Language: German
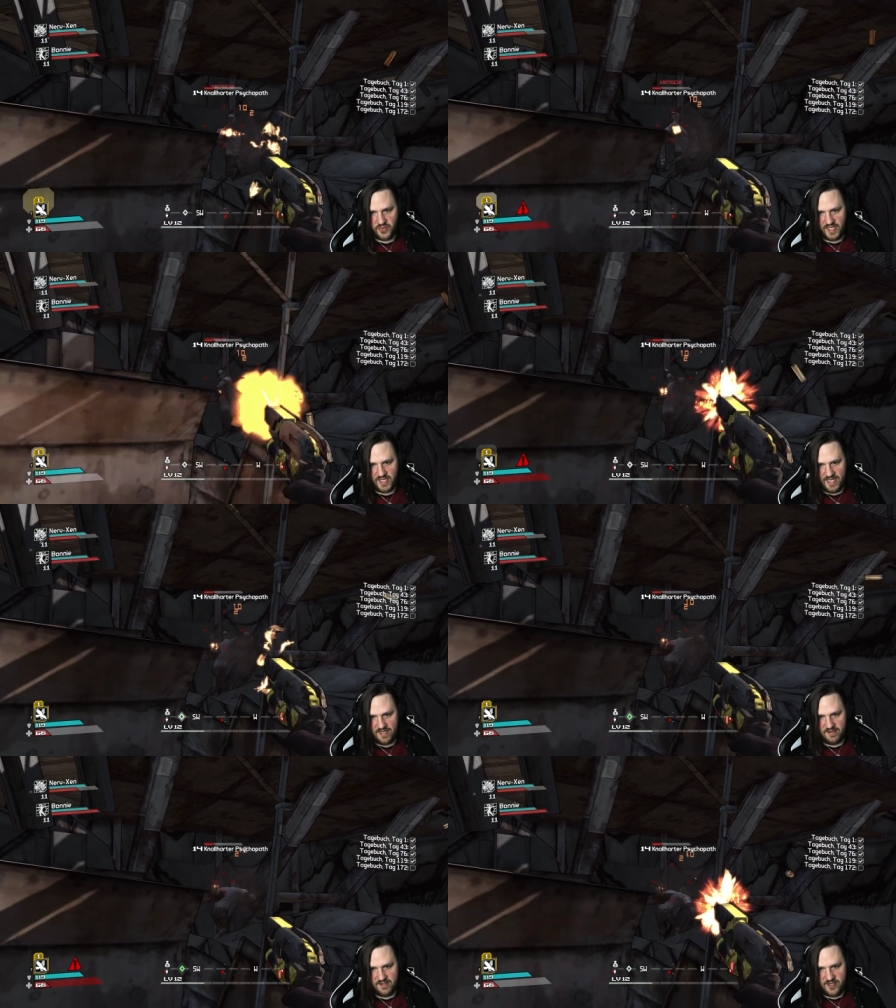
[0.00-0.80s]

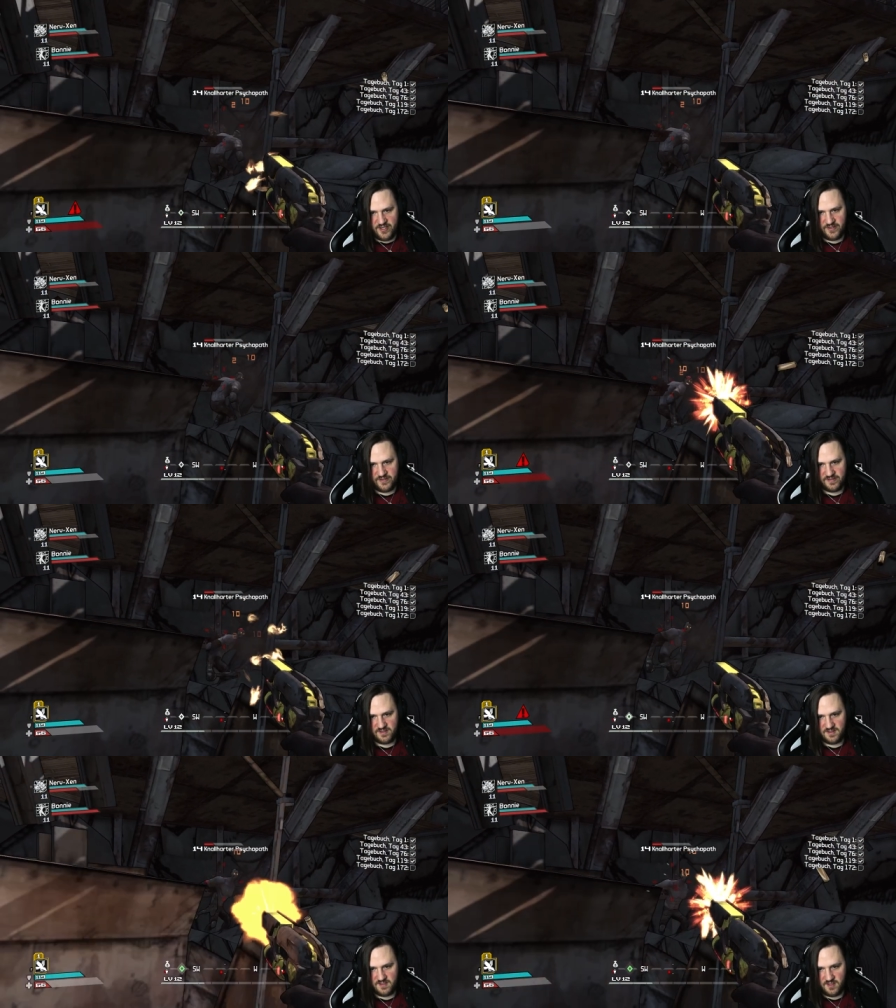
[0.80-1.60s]
Brenne.
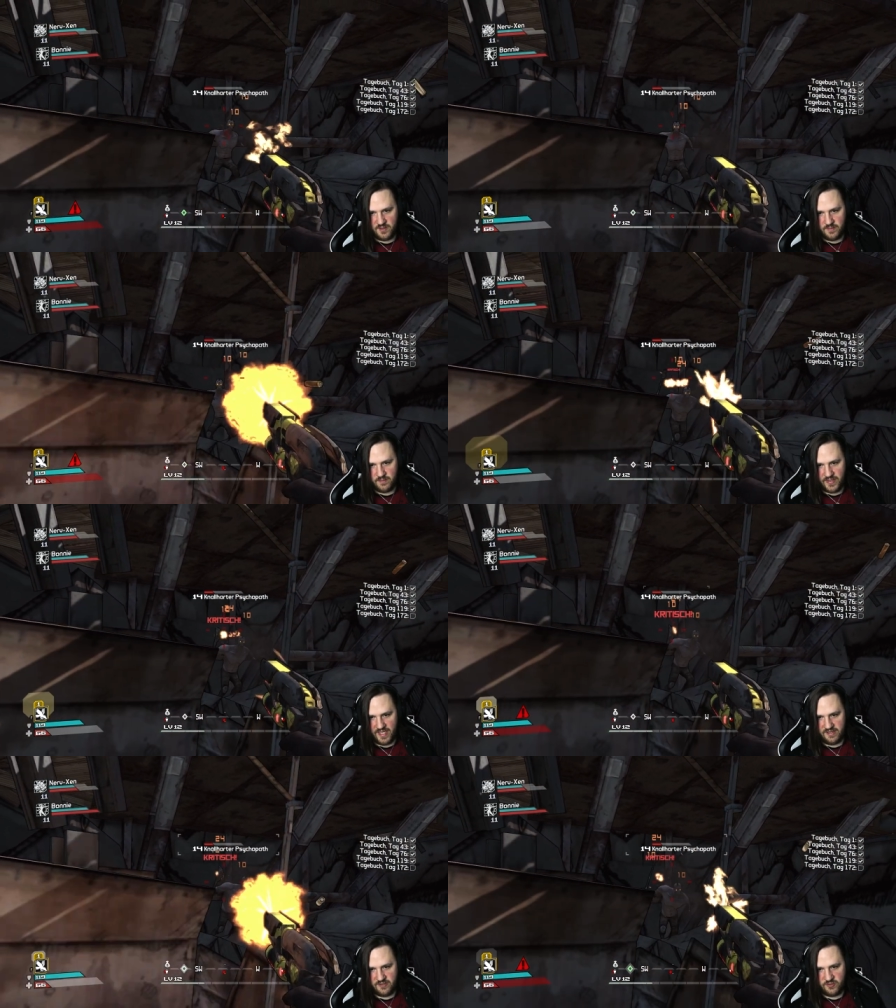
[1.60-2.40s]

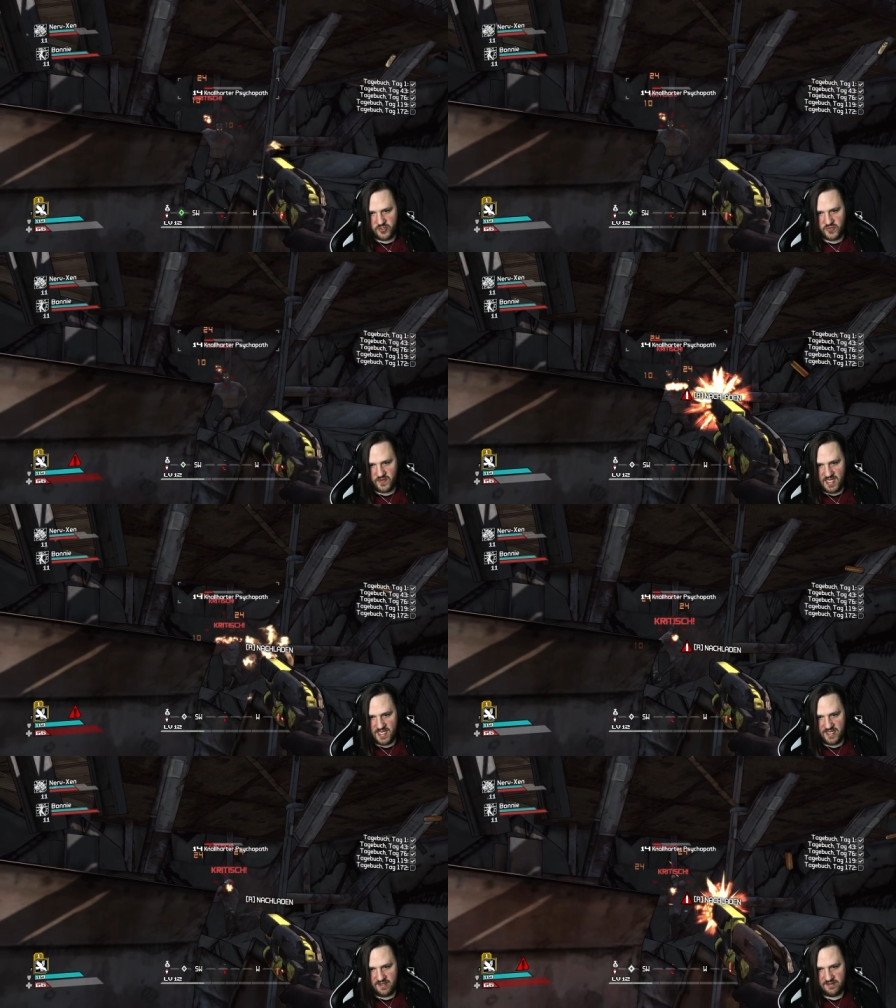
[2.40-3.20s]
Brenne, du
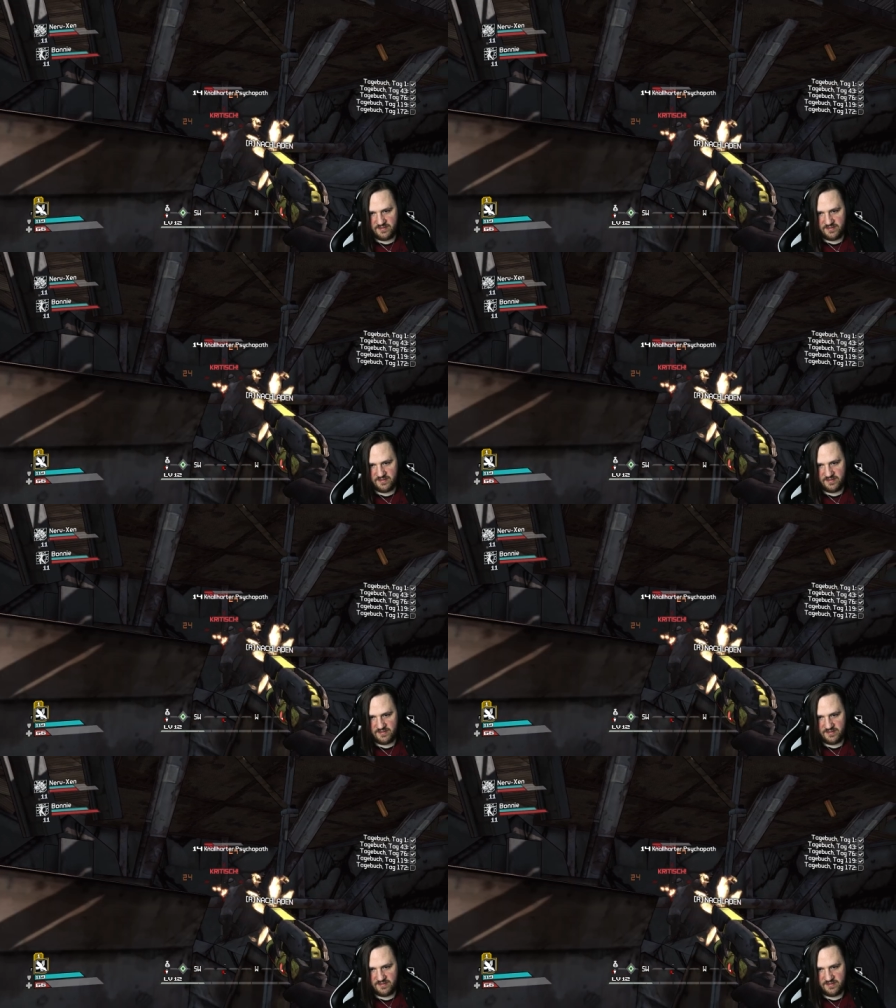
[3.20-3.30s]
Schwein.